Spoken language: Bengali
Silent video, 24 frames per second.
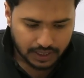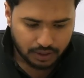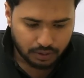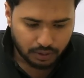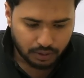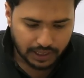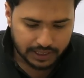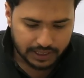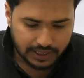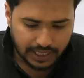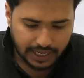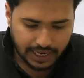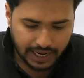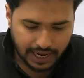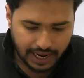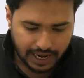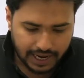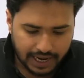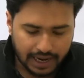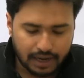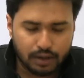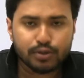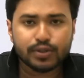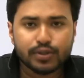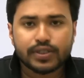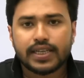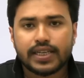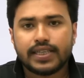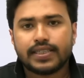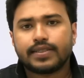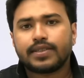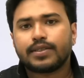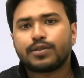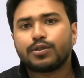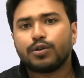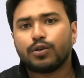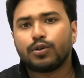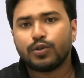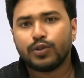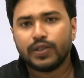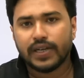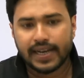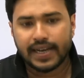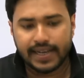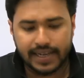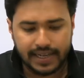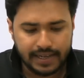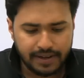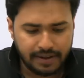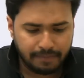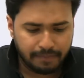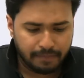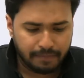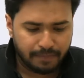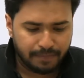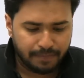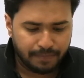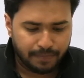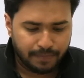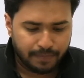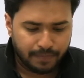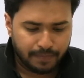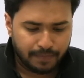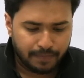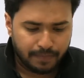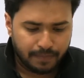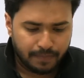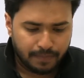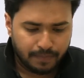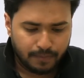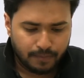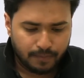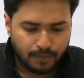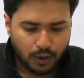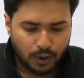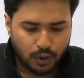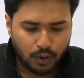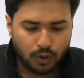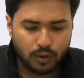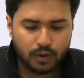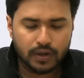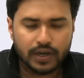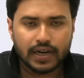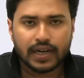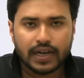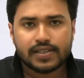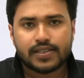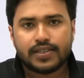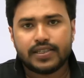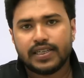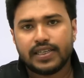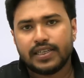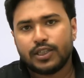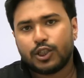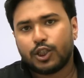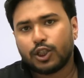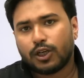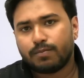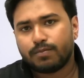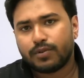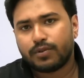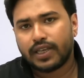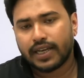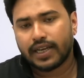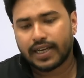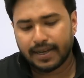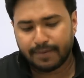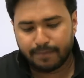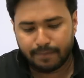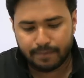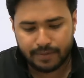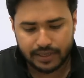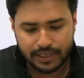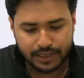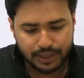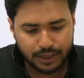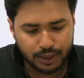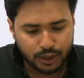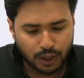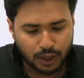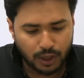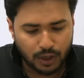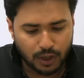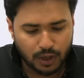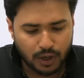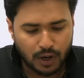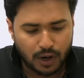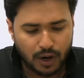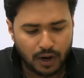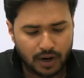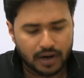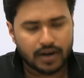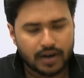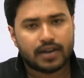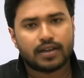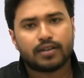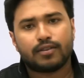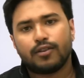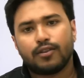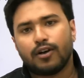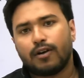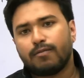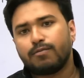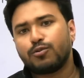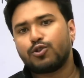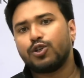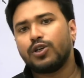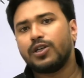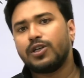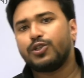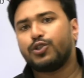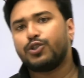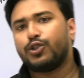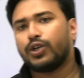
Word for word: দু সেন্সাস অনুযায়ী কোন রাজ্যে সবথেকে বেশি সংখ্যক তফসিলি